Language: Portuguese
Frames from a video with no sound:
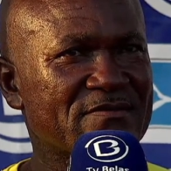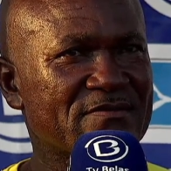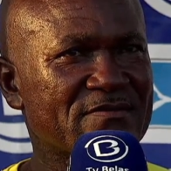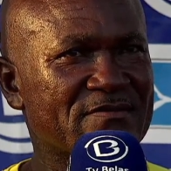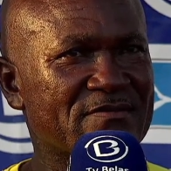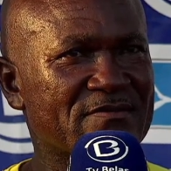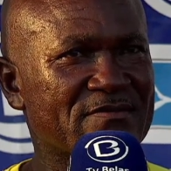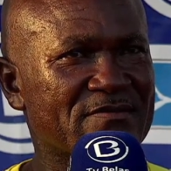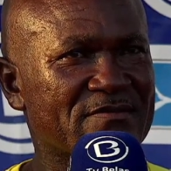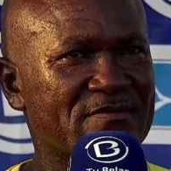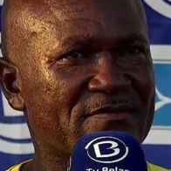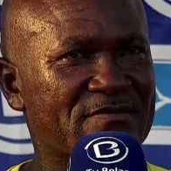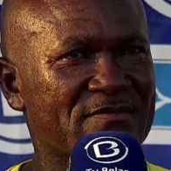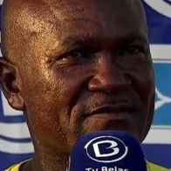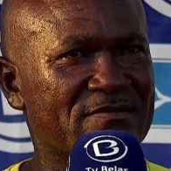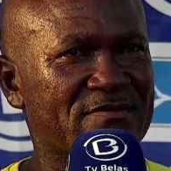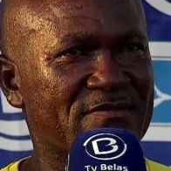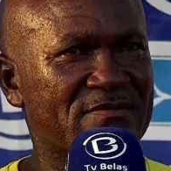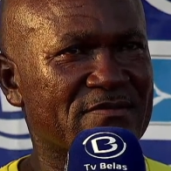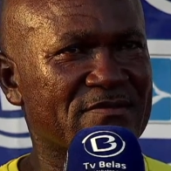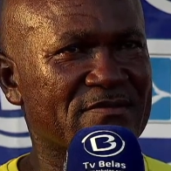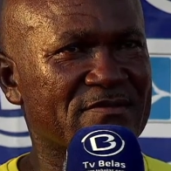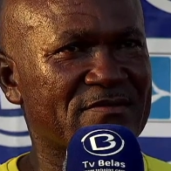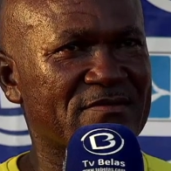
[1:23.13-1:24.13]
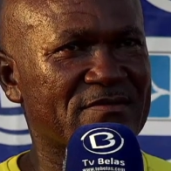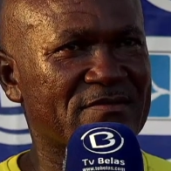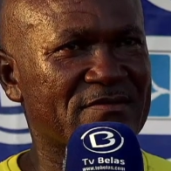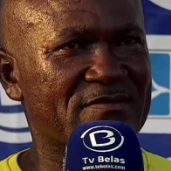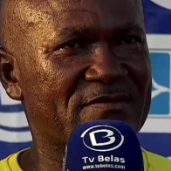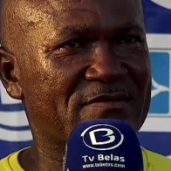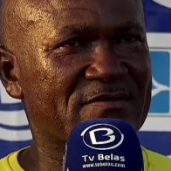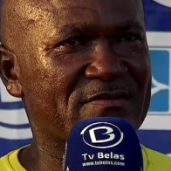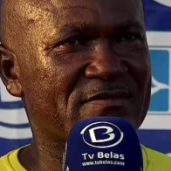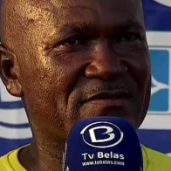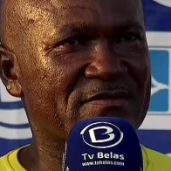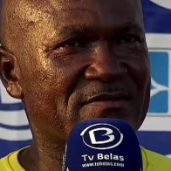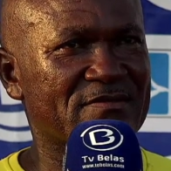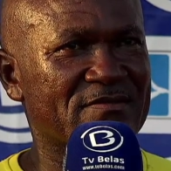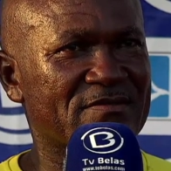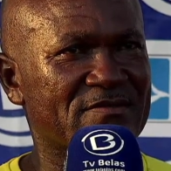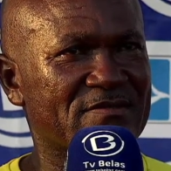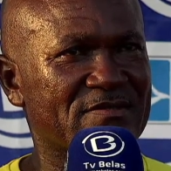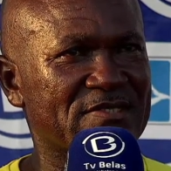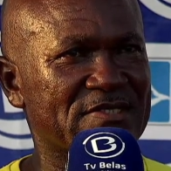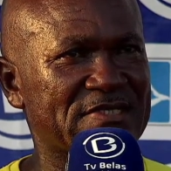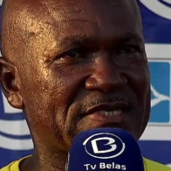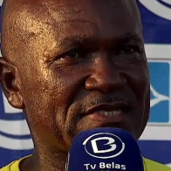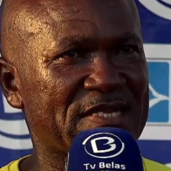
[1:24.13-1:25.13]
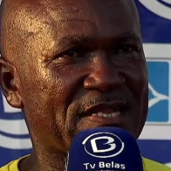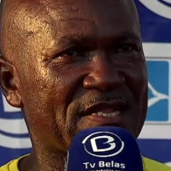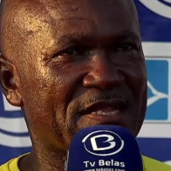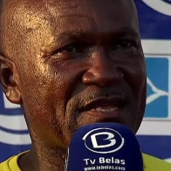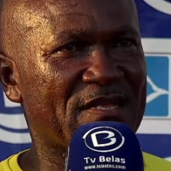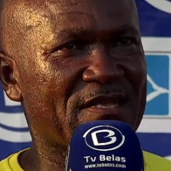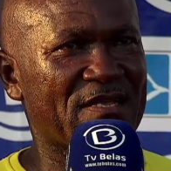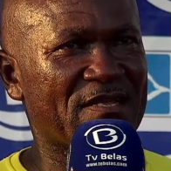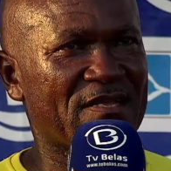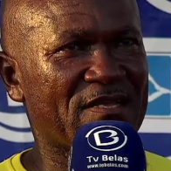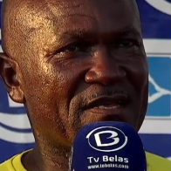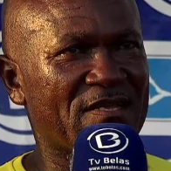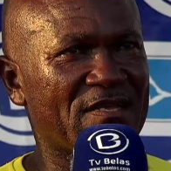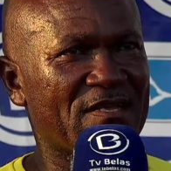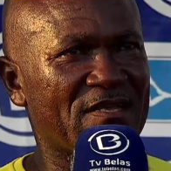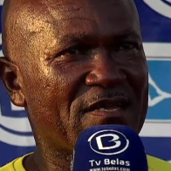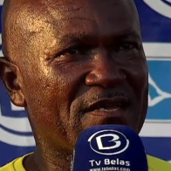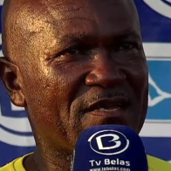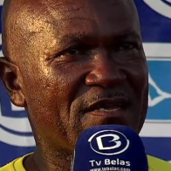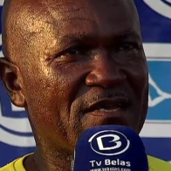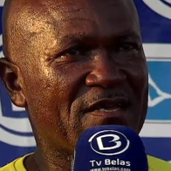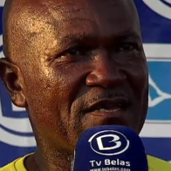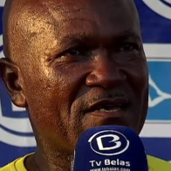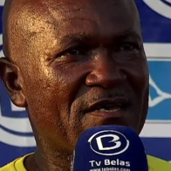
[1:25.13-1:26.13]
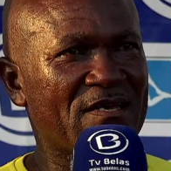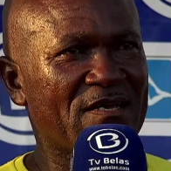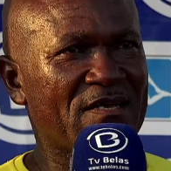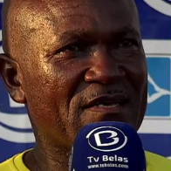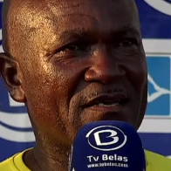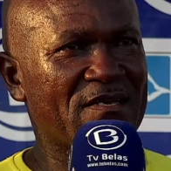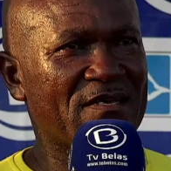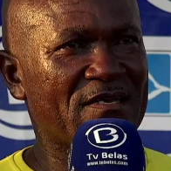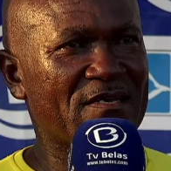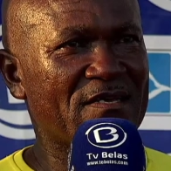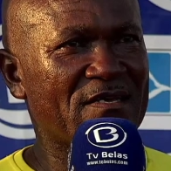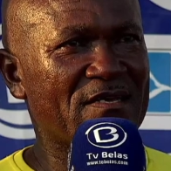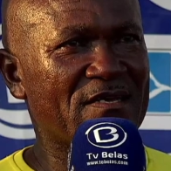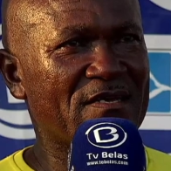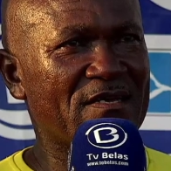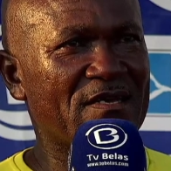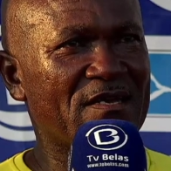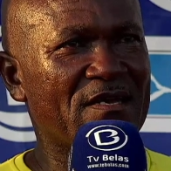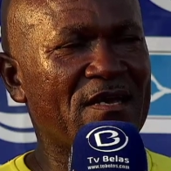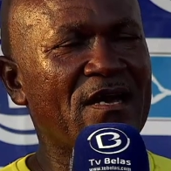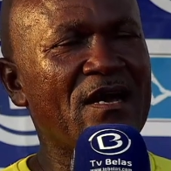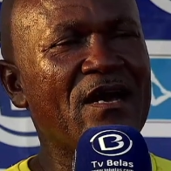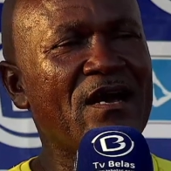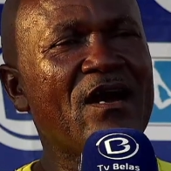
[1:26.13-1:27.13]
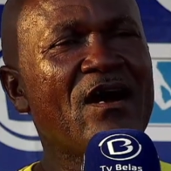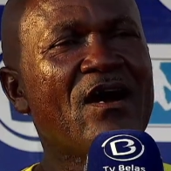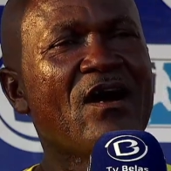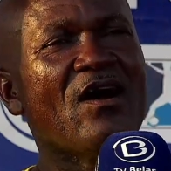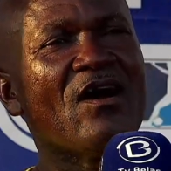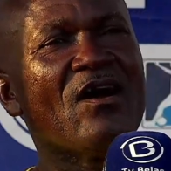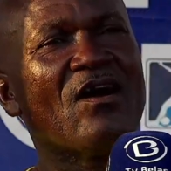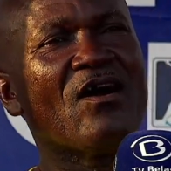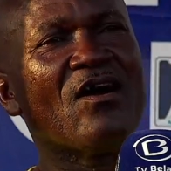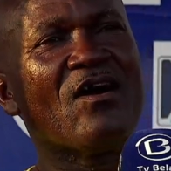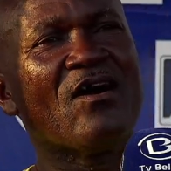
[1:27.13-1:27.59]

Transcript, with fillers: mostrar ao mundo que a qualidade do nosso futebol, afinal de contas,